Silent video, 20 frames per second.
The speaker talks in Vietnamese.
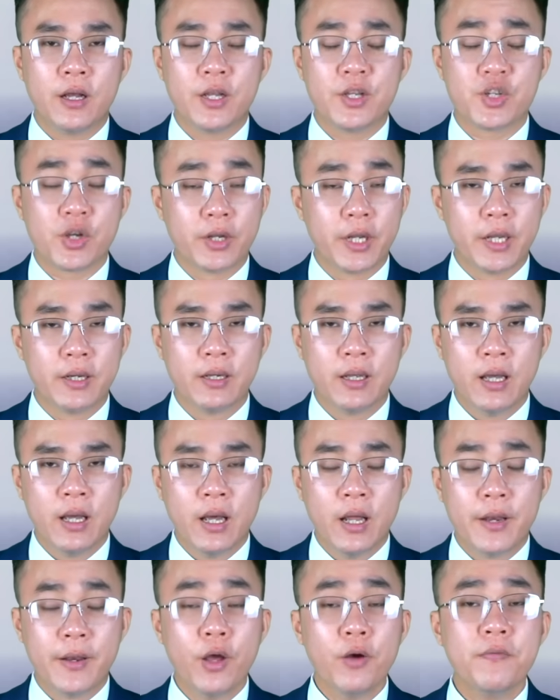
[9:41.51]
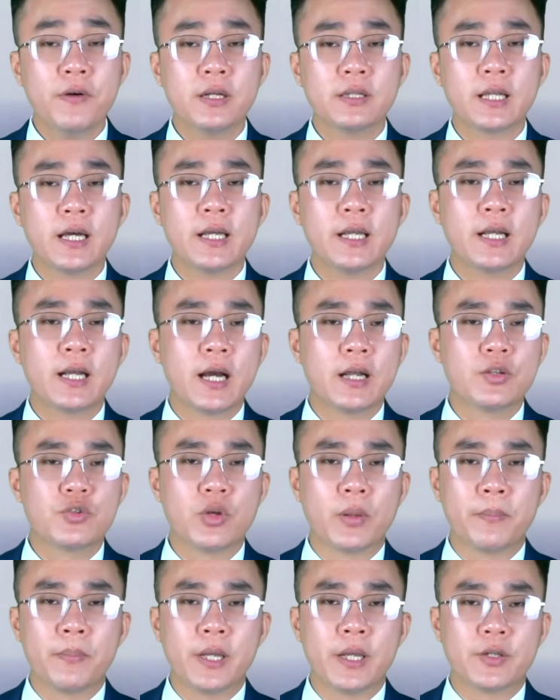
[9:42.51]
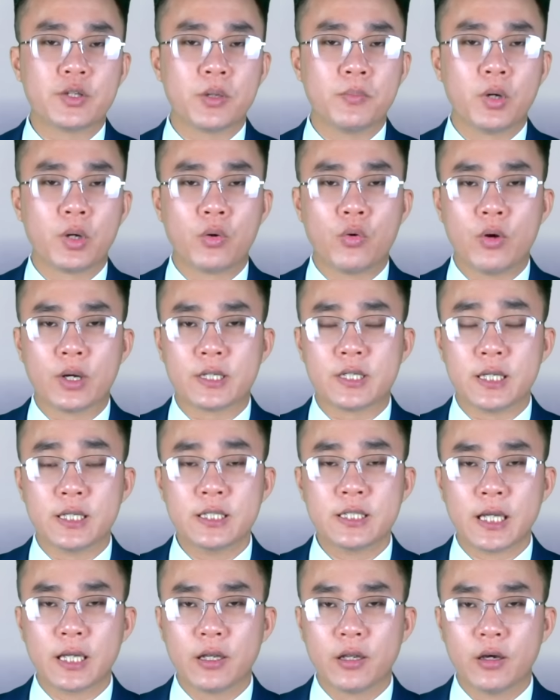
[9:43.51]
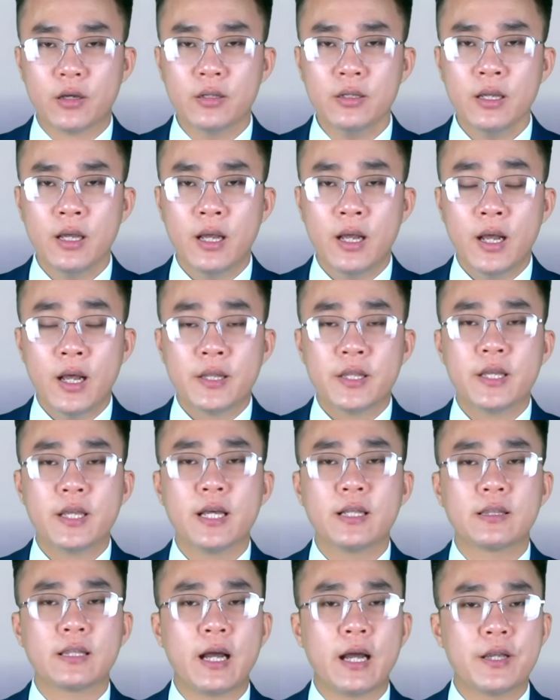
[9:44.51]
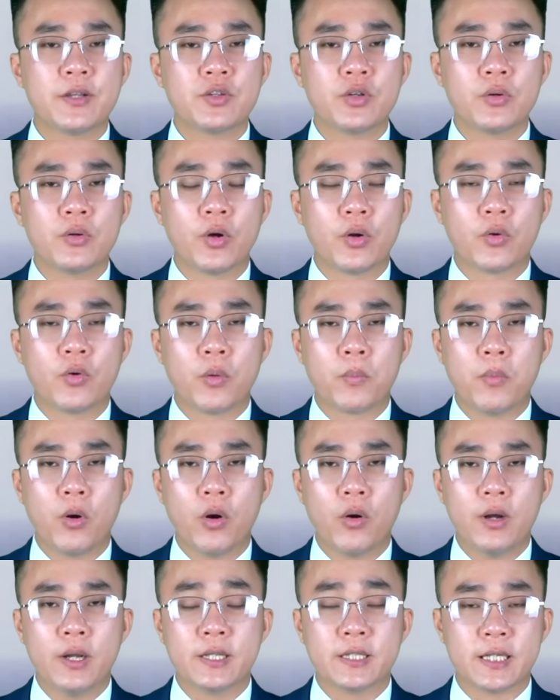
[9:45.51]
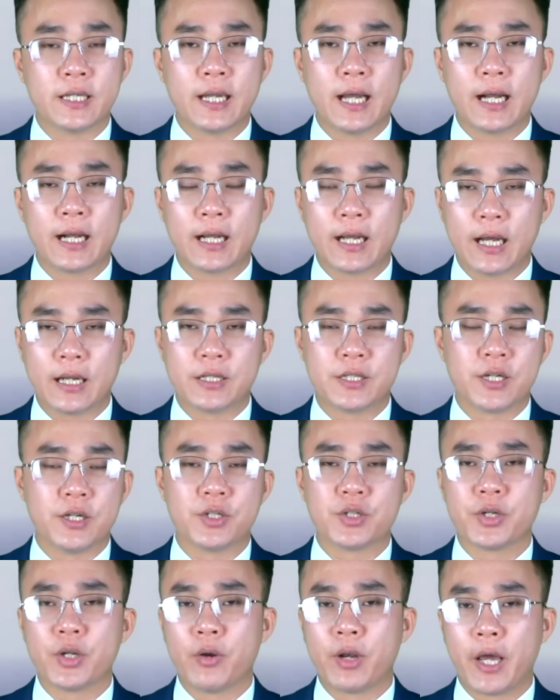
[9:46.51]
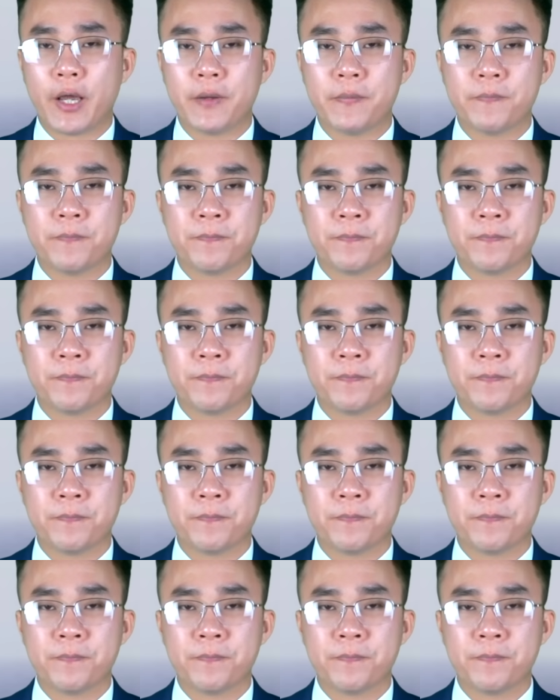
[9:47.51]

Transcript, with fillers: Cho nên, nếu phương Tây cần chuẩn bị cho một cuộc chiến tranh lớn thì hiện tại xung đột cục bộ chỉ đang cản trở cho điều này.